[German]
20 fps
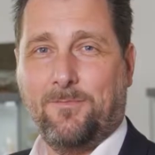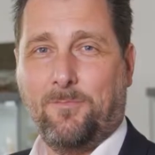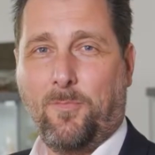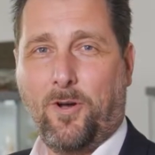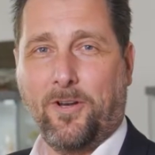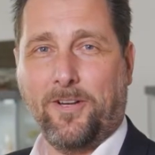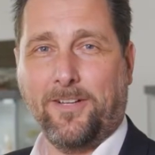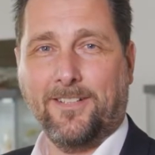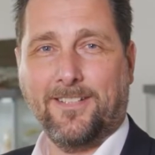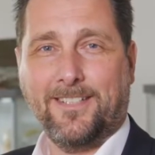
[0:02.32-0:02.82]

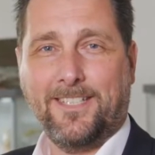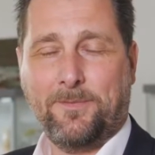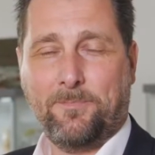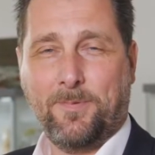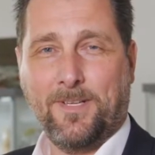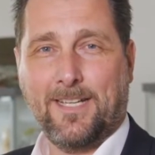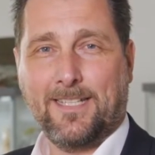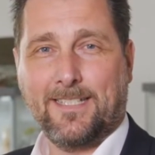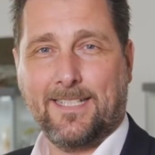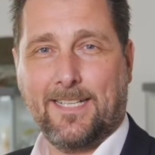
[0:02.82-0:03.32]
Moin, ich
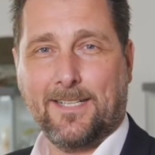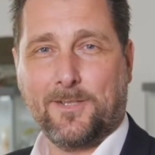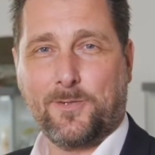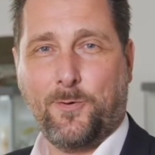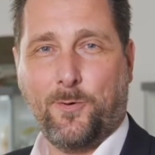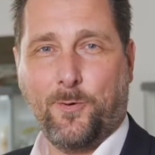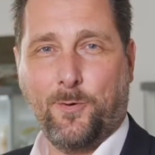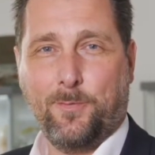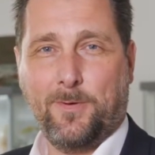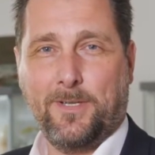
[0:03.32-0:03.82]
bin Andreas
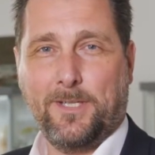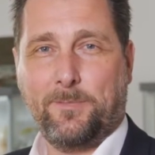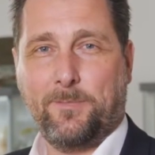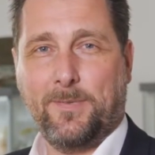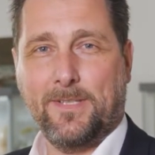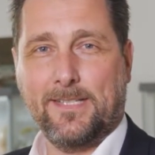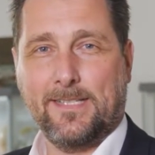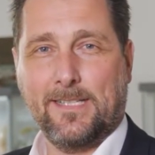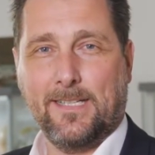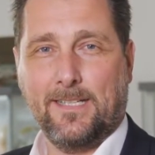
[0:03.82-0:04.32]
Kröber, ich
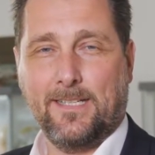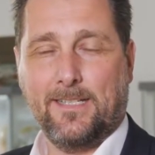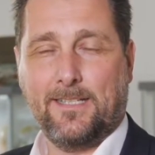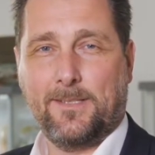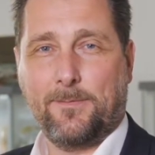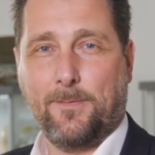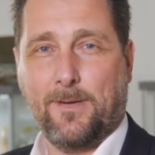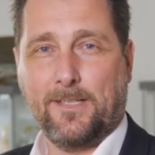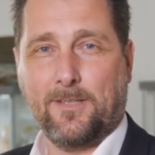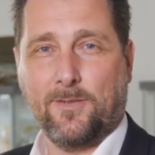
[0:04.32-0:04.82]
bin seit
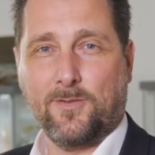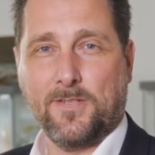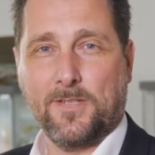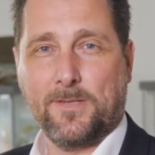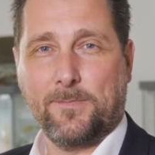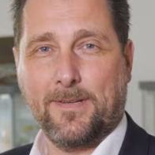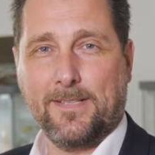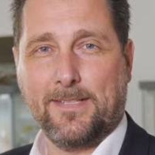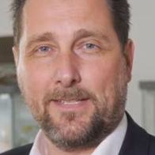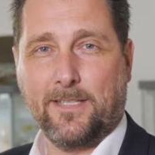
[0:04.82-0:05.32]

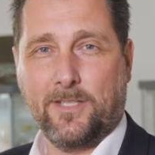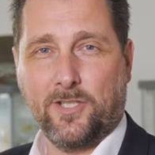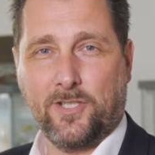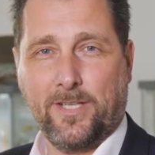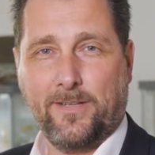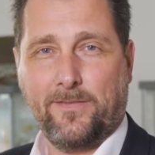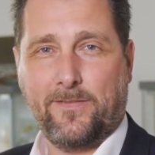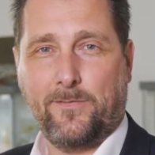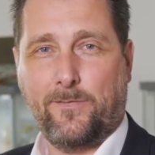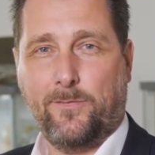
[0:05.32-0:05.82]
2020
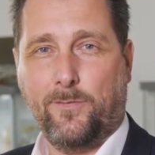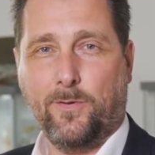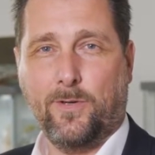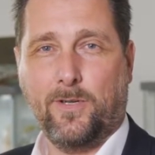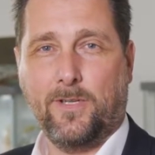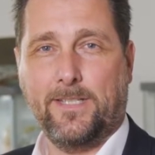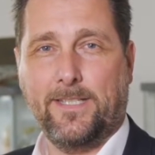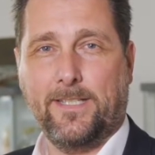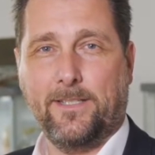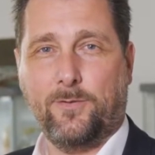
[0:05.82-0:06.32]

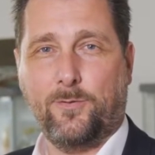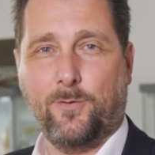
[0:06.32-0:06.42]
Geschäftsführer der